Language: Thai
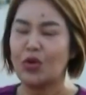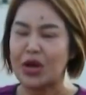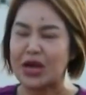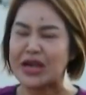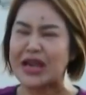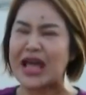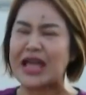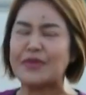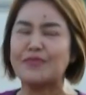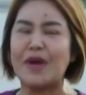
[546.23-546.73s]
แล้ว
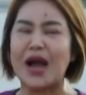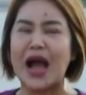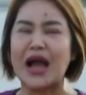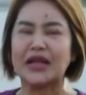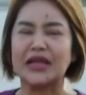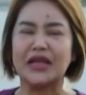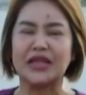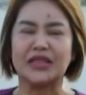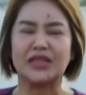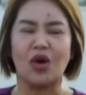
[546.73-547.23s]
ใครบ้า
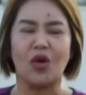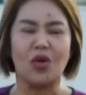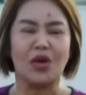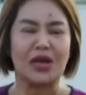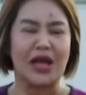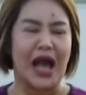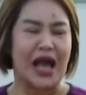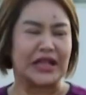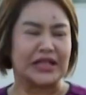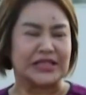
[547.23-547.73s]
งที่ต้อ
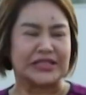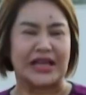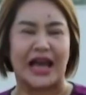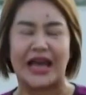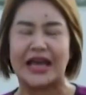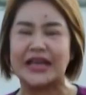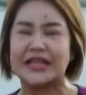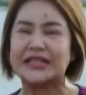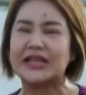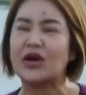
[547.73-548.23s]
งการ
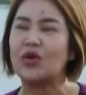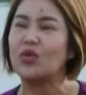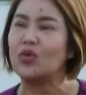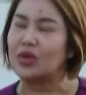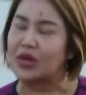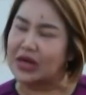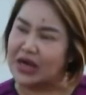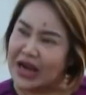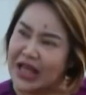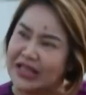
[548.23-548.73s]
ใช้เจ้า
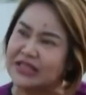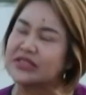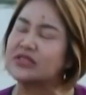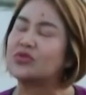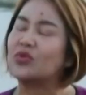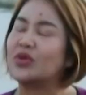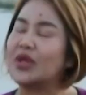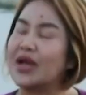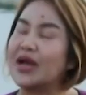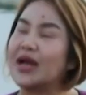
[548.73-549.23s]
เล็ก
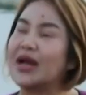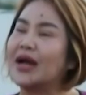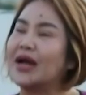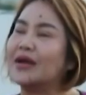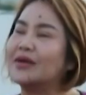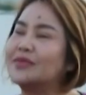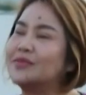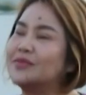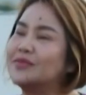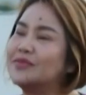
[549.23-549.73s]
ซ์ตัวนี้ค่ะ